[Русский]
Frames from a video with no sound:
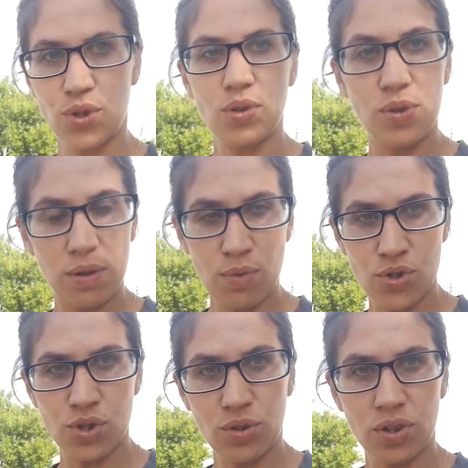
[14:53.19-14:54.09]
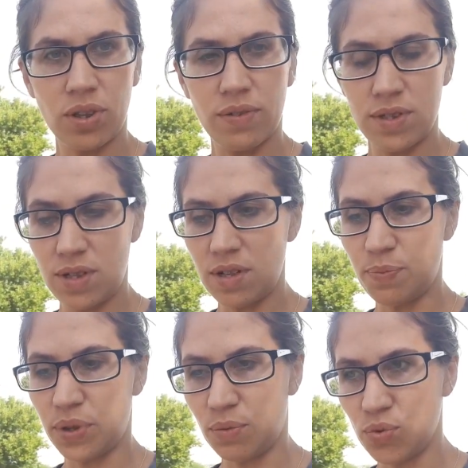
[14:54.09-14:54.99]
Но не может он этого сделать,
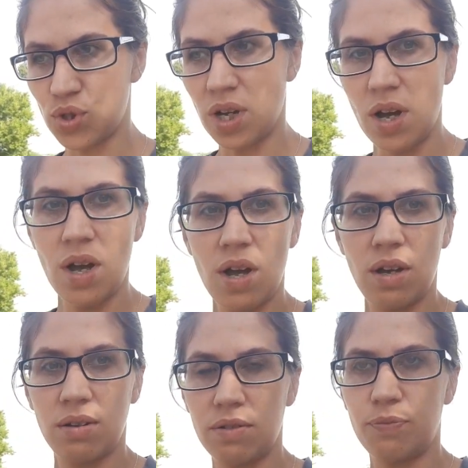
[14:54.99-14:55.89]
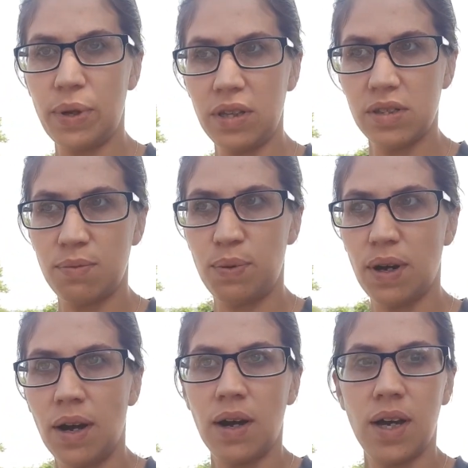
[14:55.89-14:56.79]
потому что, в
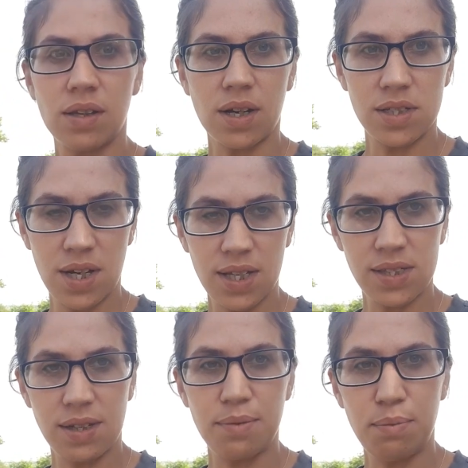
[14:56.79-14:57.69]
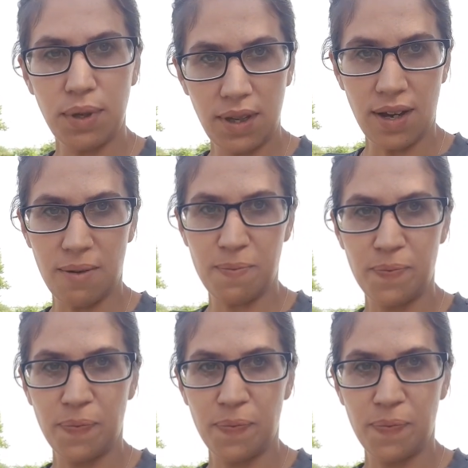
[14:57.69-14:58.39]
принципе, это касается меня.